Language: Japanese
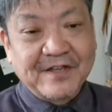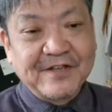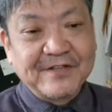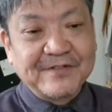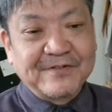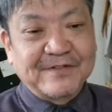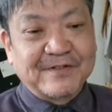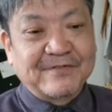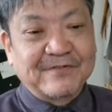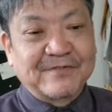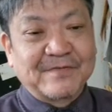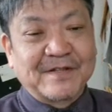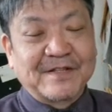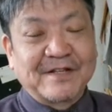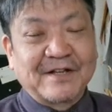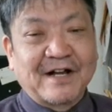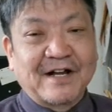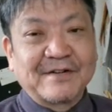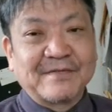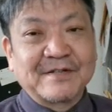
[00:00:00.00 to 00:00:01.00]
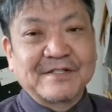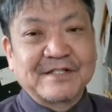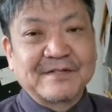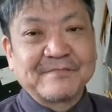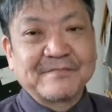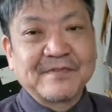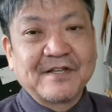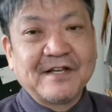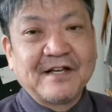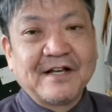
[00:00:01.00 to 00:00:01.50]
いうようなことまでありまし
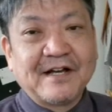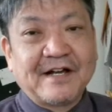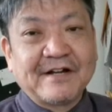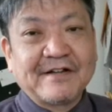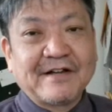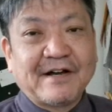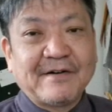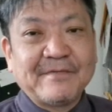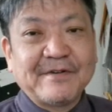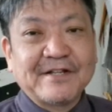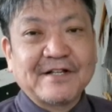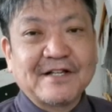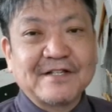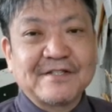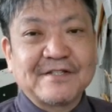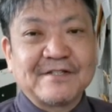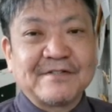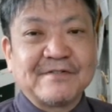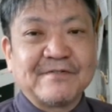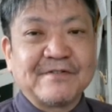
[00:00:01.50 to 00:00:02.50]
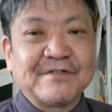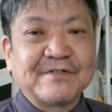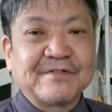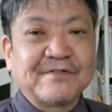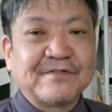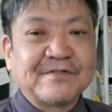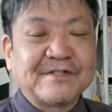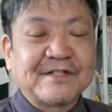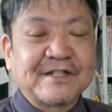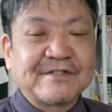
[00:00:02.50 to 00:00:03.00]
た。あれはアメリカ人を非
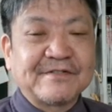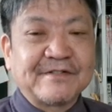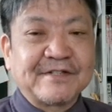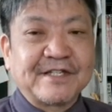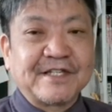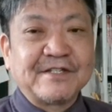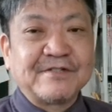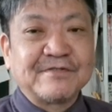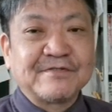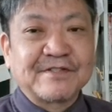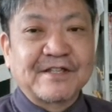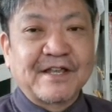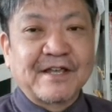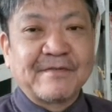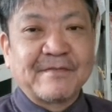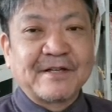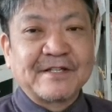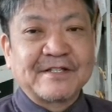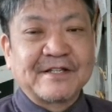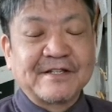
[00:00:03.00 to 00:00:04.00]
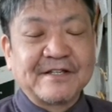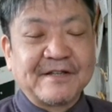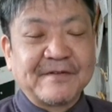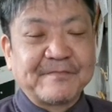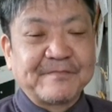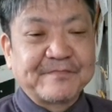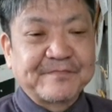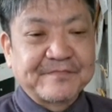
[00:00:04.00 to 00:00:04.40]
常にですね、傷つけましたね。